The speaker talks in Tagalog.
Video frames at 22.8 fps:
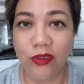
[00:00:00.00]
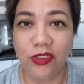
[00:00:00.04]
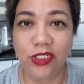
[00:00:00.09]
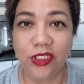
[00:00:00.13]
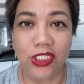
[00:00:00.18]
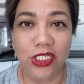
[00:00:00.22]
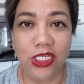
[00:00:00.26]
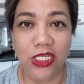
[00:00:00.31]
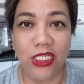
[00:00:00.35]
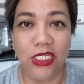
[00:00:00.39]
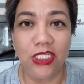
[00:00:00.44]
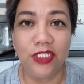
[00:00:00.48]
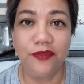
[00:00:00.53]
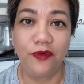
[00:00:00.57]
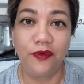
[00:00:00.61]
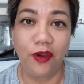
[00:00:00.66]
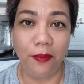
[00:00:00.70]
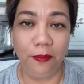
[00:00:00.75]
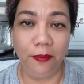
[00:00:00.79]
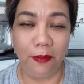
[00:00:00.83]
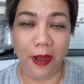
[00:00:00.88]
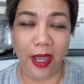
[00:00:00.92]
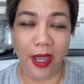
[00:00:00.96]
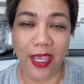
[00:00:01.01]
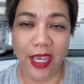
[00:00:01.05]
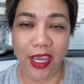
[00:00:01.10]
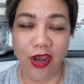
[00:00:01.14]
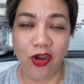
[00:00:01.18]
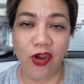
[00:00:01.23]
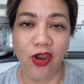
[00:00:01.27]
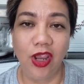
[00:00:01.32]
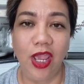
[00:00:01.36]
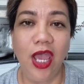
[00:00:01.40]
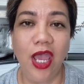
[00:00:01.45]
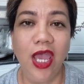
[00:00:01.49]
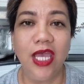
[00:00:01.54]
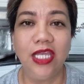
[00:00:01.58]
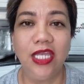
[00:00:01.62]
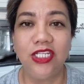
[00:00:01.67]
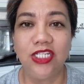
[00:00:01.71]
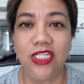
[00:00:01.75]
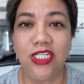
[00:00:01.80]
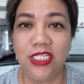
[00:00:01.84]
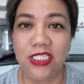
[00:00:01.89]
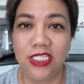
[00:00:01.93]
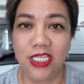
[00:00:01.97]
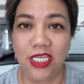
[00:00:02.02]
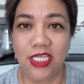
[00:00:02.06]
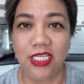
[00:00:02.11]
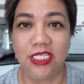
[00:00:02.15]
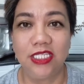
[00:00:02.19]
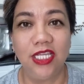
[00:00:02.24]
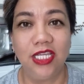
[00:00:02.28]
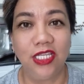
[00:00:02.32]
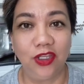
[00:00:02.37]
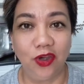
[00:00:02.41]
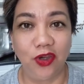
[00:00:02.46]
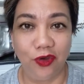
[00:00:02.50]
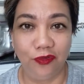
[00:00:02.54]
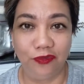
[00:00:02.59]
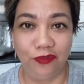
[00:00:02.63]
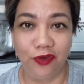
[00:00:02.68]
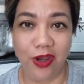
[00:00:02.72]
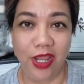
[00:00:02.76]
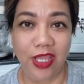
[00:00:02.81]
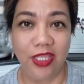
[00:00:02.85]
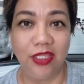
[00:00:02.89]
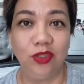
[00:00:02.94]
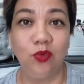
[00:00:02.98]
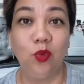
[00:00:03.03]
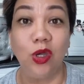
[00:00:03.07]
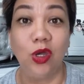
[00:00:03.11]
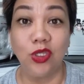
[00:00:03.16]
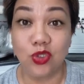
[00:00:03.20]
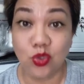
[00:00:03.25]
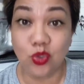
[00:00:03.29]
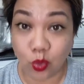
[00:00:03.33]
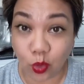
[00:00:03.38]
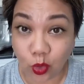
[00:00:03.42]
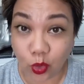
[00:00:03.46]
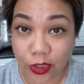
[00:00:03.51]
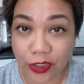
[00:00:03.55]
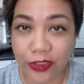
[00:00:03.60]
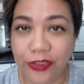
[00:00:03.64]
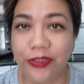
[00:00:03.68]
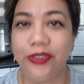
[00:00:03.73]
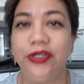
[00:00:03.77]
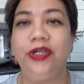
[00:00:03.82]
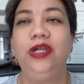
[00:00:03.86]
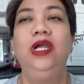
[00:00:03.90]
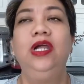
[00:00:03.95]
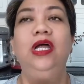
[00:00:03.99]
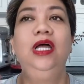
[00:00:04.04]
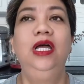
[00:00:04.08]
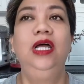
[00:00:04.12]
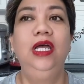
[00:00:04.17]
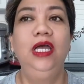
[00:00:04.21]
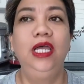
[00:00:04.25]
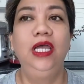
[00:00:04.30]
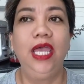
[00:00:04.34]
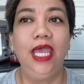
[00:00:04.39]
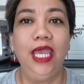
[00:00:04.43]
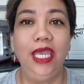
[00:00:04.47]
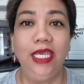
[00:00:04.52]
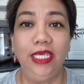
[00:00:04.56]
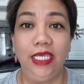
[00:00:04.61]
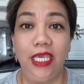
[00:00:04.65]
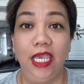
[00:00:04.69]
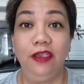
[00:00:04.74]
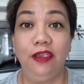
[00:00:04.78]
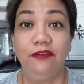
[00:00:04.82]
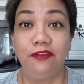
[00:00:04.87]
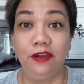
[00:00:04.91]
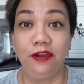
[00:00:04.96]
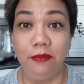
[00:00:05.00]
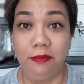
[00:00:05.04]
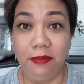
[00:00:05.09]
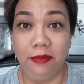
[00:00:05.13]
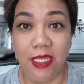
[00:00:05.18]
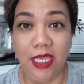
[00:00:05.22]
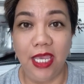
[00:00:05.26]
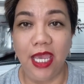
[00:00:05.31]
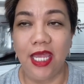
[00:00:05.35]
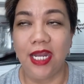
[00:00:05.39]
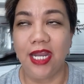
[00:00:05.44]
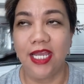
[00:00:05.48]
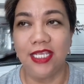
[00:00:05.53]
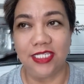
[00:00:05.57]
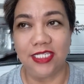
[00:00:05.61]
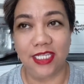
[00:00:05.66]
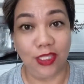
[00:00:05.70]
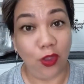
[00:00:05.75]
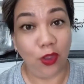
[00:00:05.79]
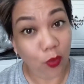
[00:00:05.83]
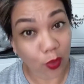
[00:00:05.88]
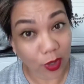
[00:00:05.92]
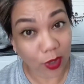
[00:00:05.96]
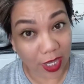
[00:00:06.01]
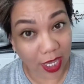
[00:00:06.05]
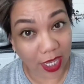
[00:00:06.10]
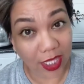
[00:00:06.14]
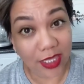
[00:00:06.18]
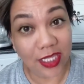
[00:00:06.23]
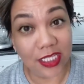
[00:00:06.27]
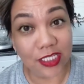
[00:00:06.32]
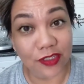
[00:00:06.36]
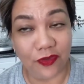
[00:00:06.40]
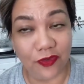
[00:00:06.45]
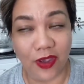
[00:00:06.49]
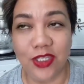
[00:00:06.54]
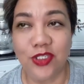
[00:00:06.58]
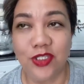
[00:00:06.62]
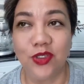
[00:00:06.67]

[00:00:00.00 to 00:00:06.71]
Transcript: She's from my area and she says that her friend wants to order a cake from me. And I said, okay, that's fine.